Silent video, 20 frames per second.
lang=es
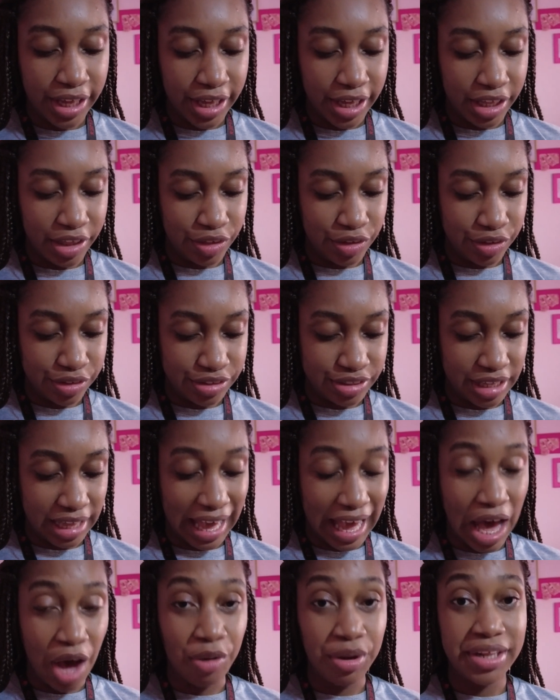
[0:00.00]

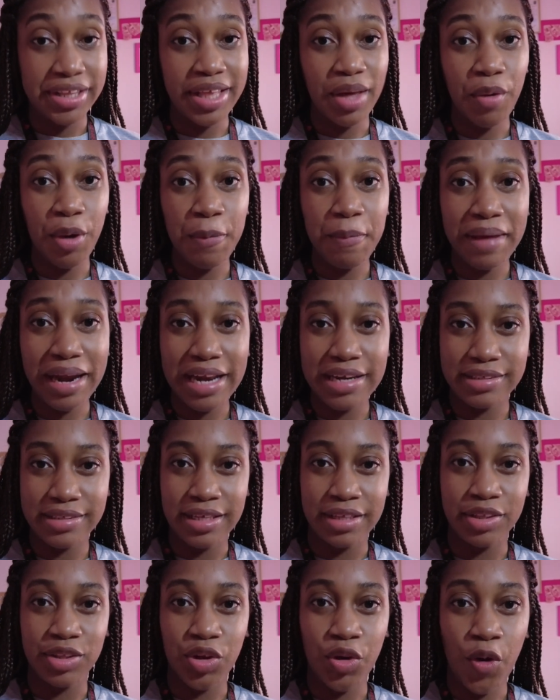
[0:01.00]
Entonces, ahorita voy para el
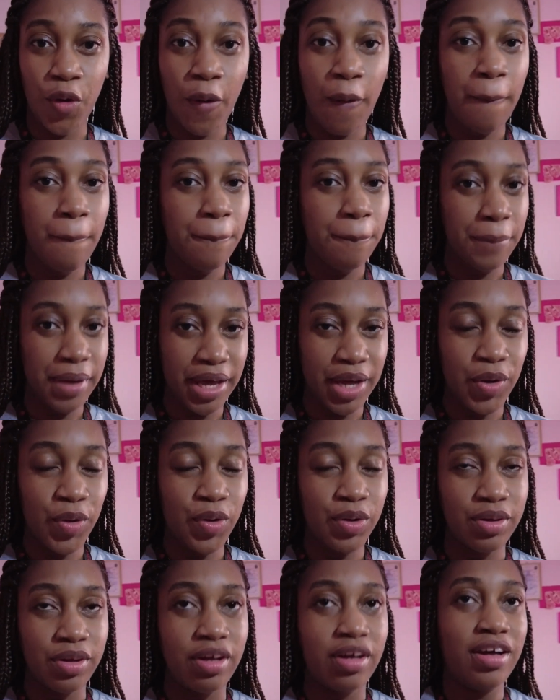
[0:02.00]
centro,
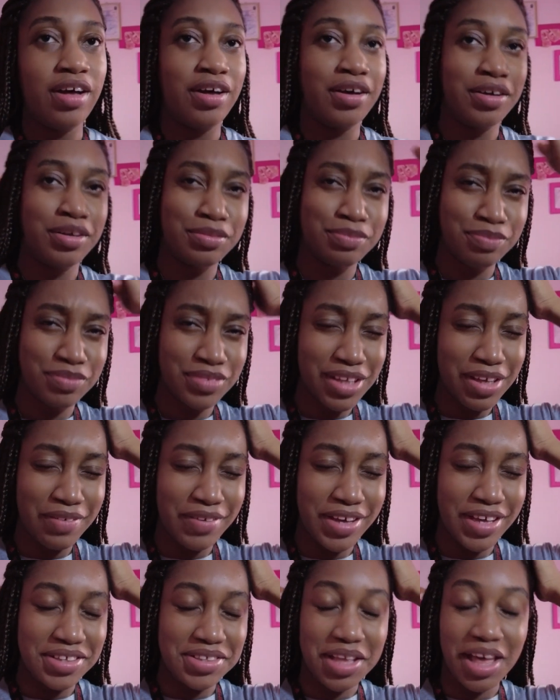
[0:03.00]
pero... Ay, qué
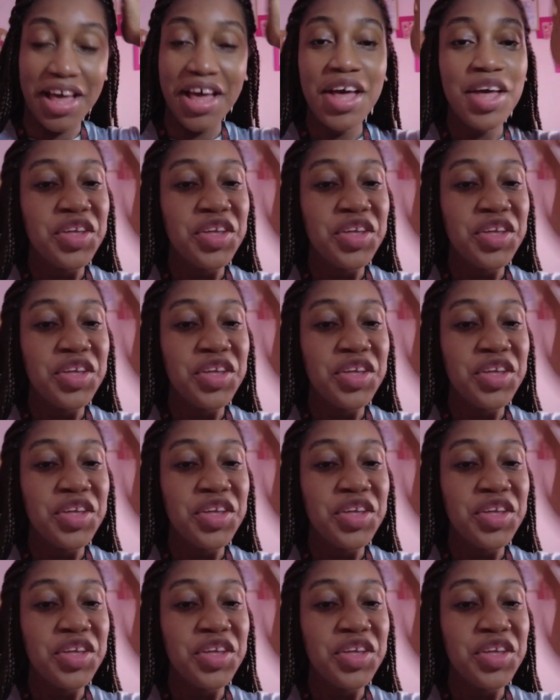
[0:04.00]
belleza.